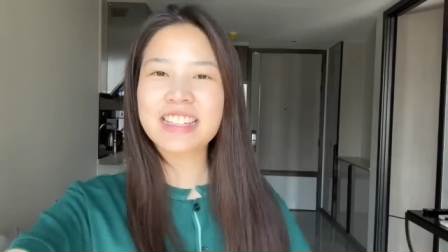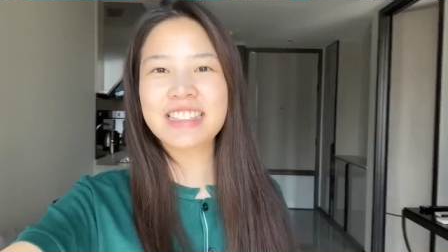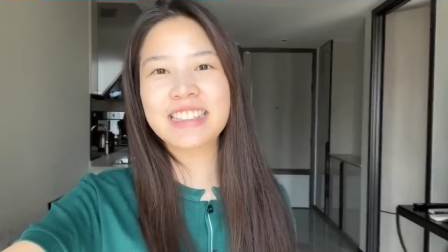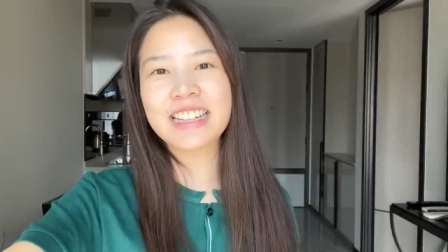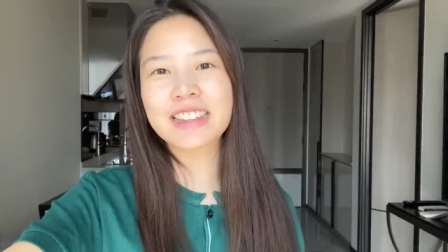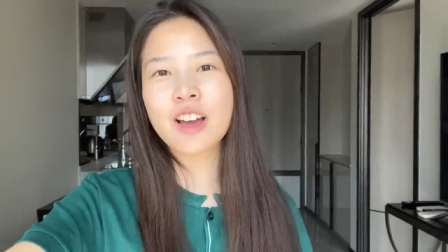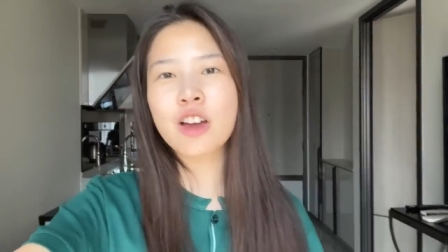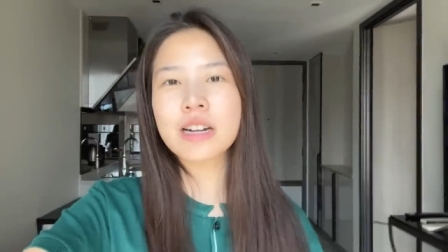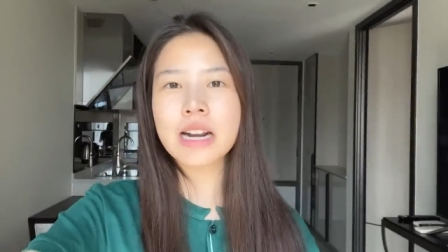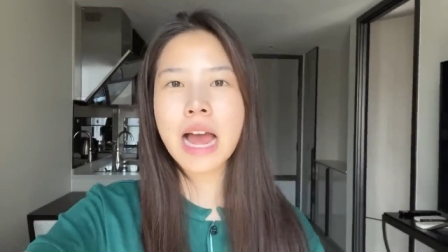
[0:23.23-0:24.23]
ยินดี
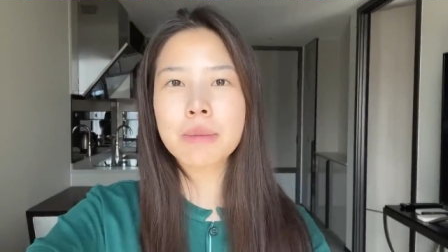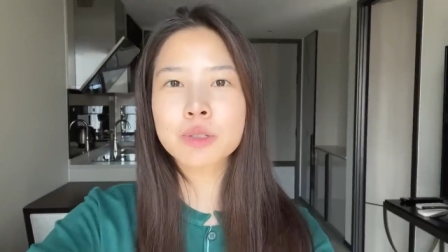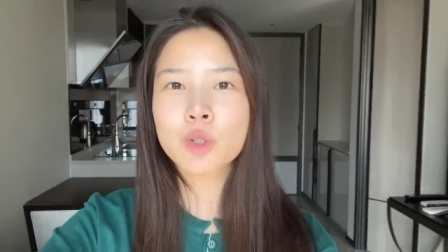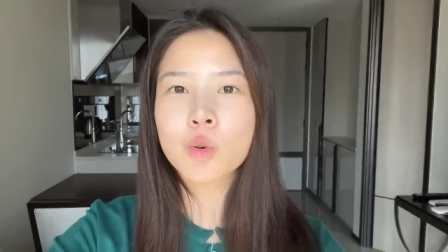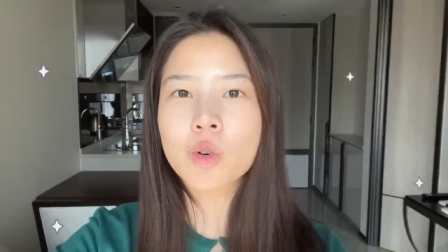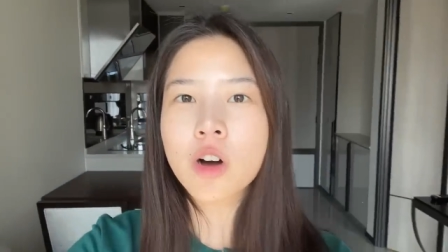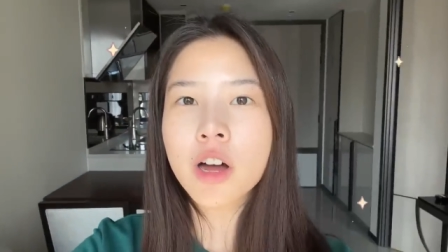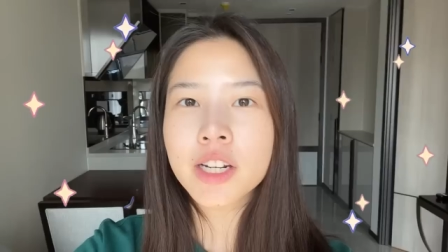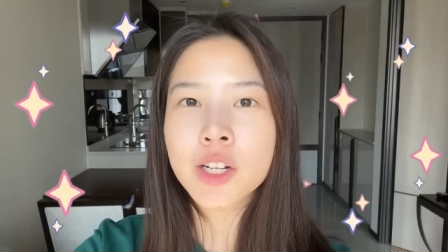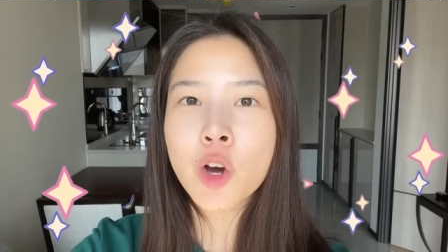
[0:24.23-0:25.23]
ต้อนรับสู่ค
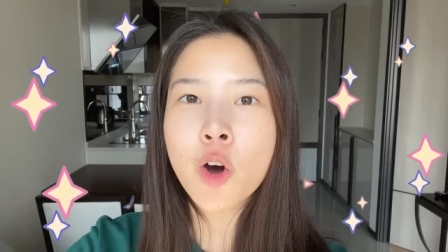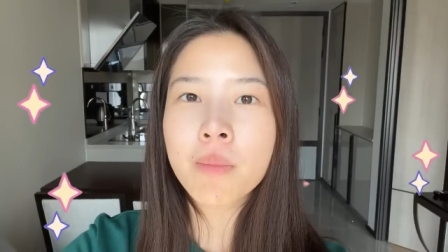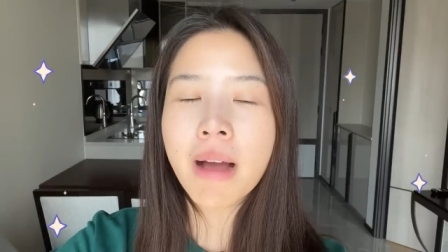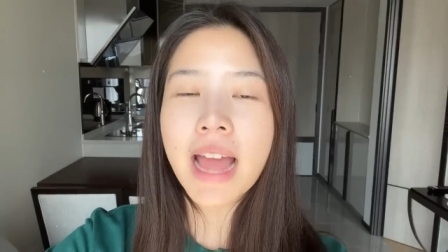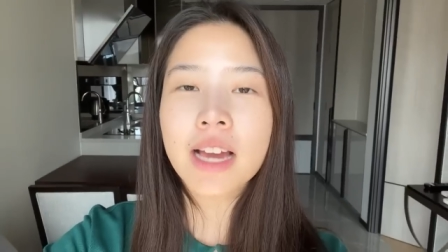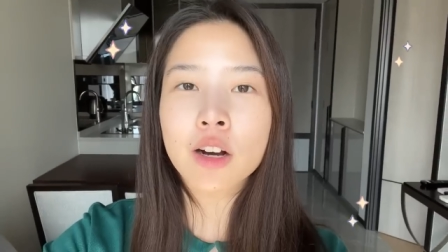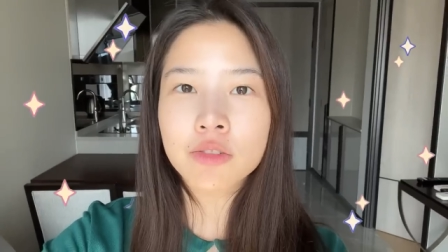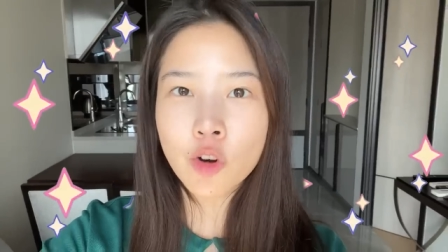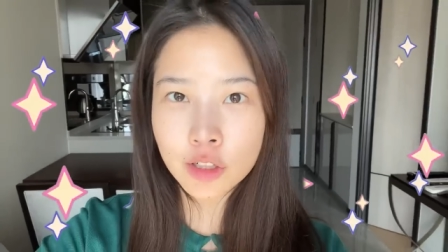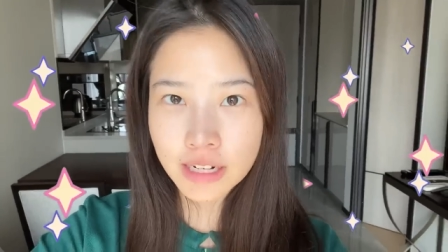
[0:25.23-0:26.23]
อนโดใหม่ของ
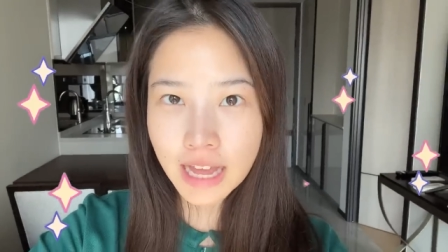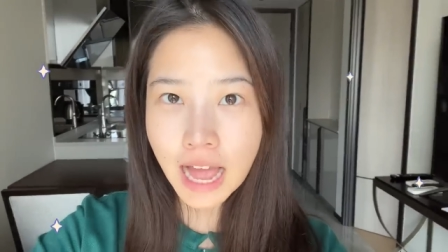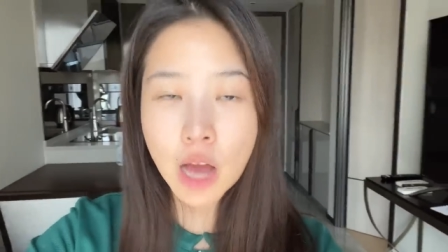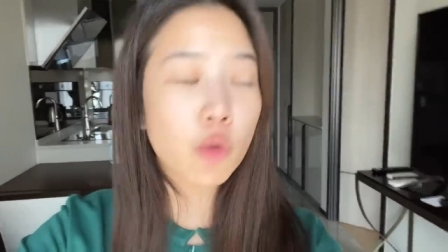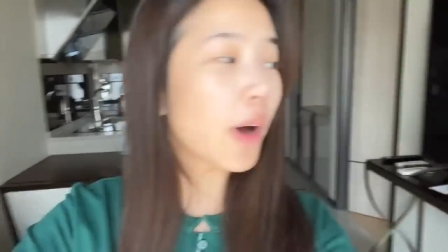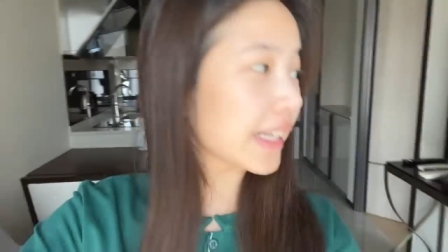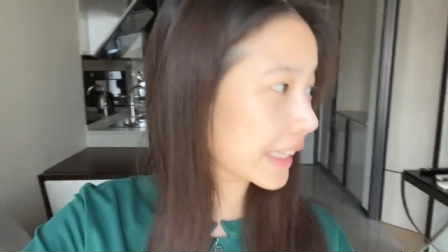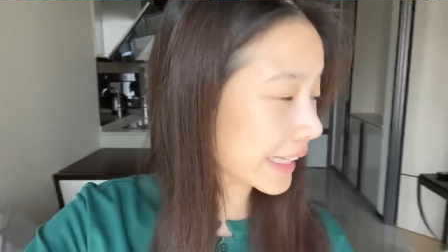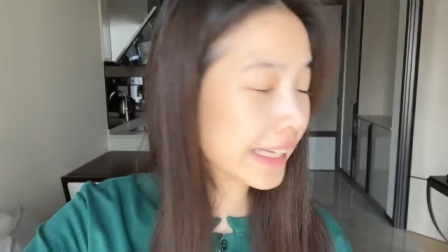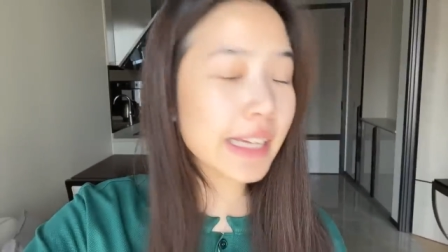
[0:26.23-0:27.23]
ฝนนะคะวัน
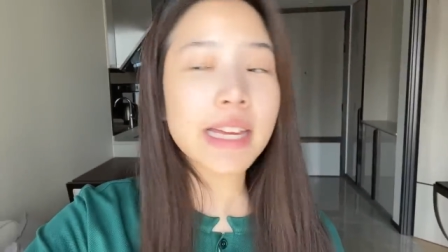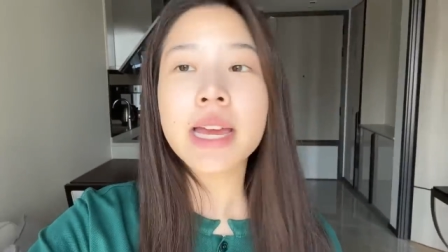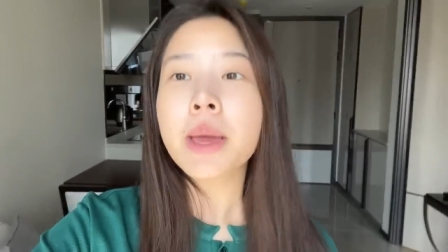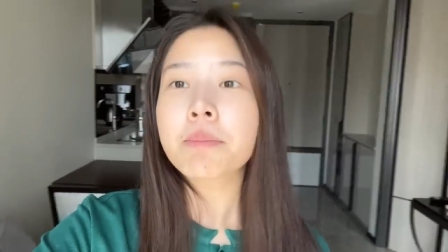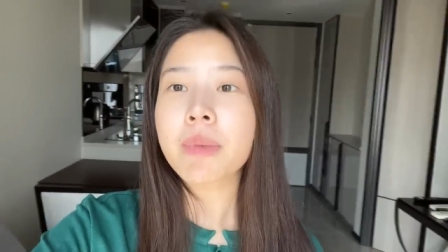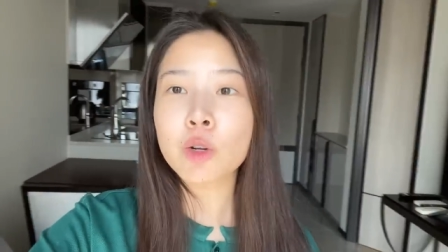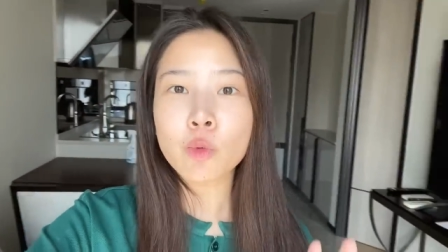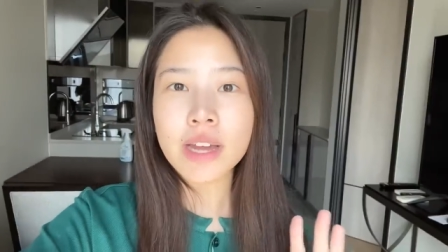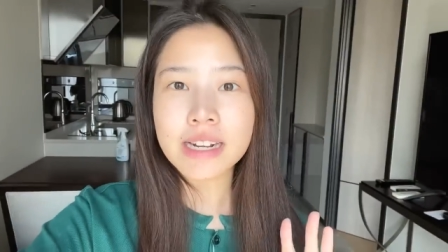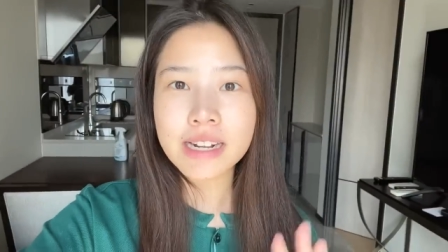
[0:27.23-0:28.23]
นี้เป็น
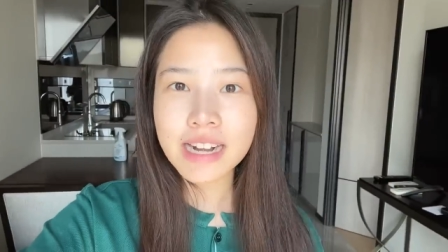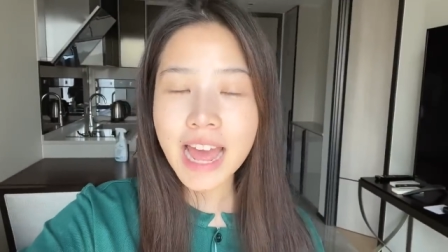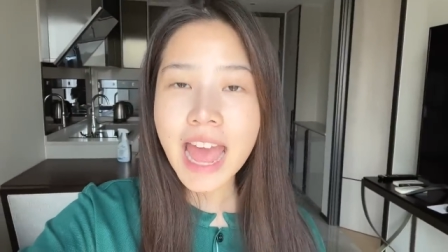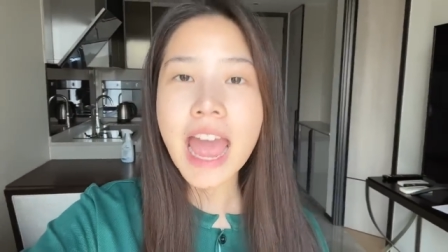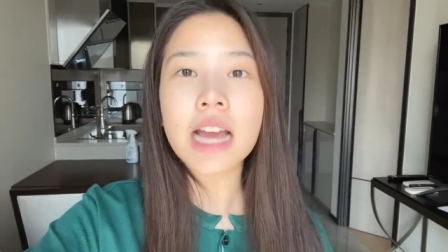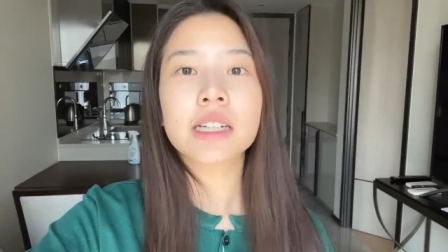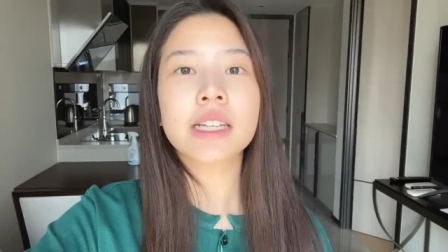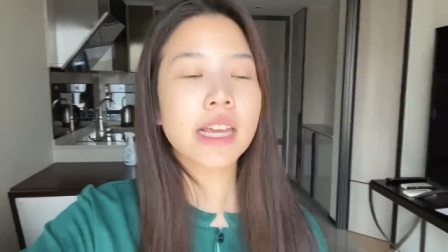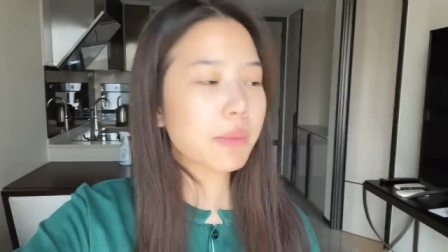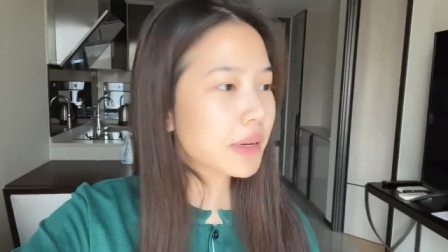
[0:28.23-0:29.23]
วันแรก
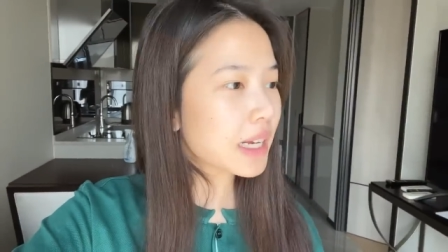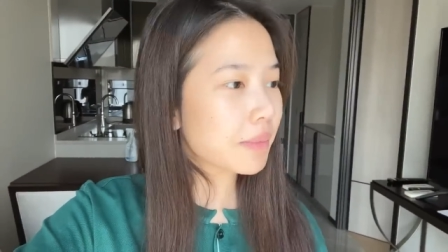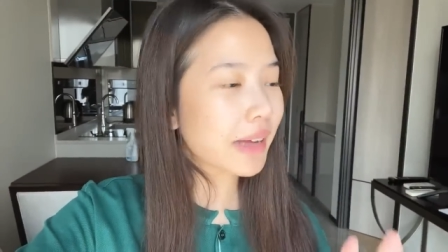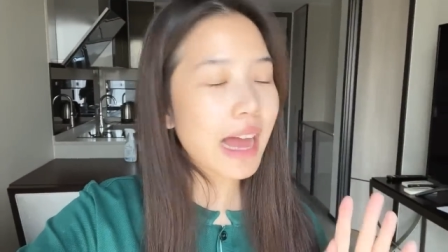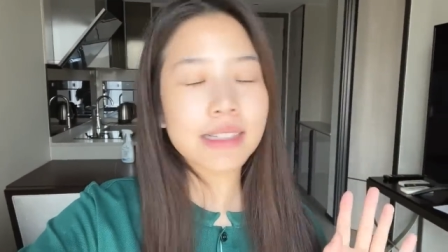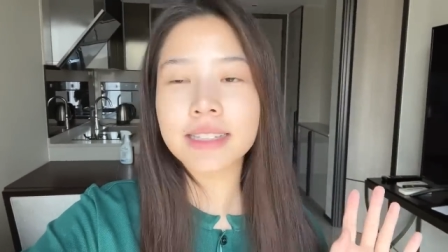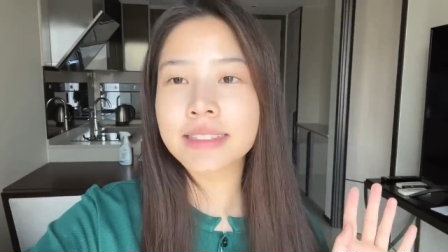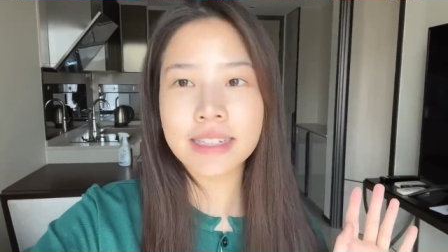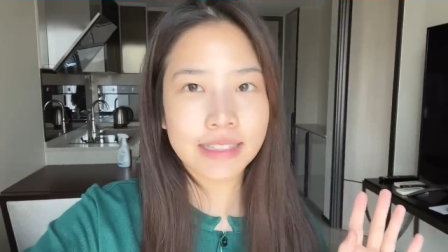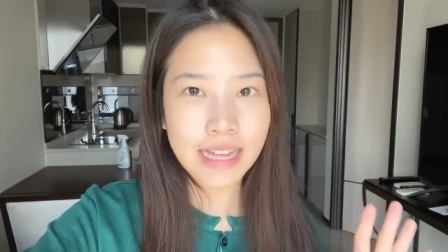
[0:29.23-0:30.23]
ที่เพิ่งทำการเซ็
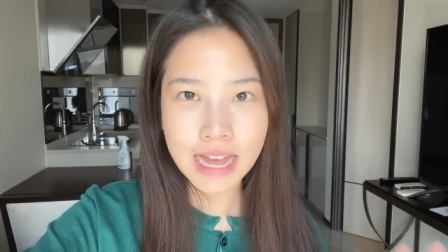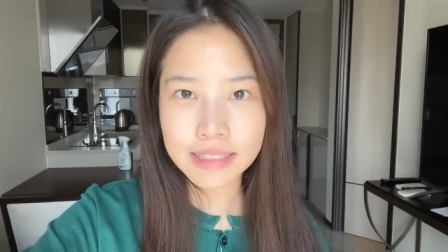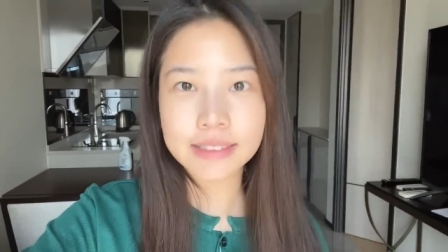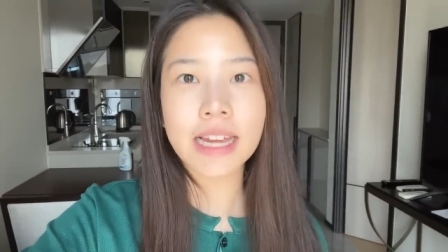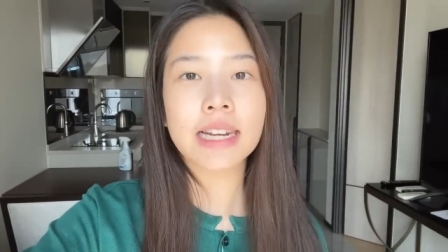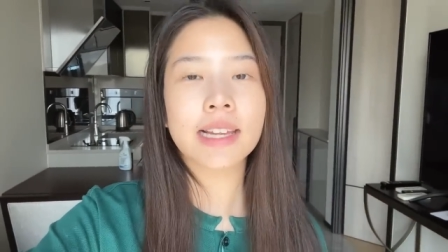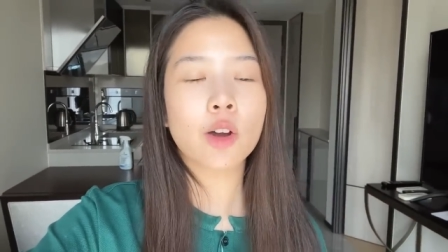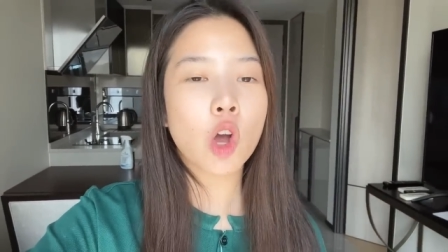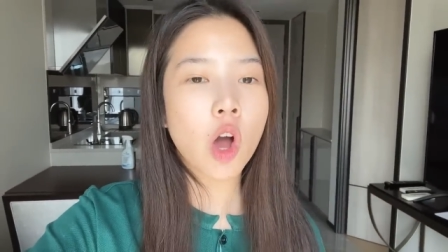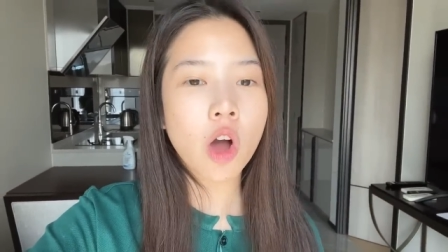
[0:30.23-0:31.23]
นสัญญาเสร็จ
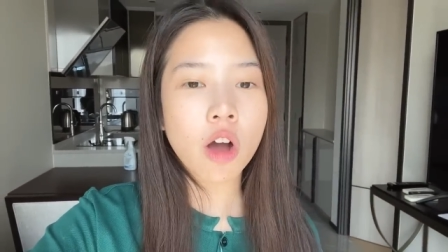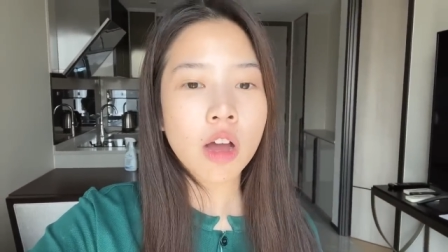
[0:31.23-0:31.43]
แล้วก็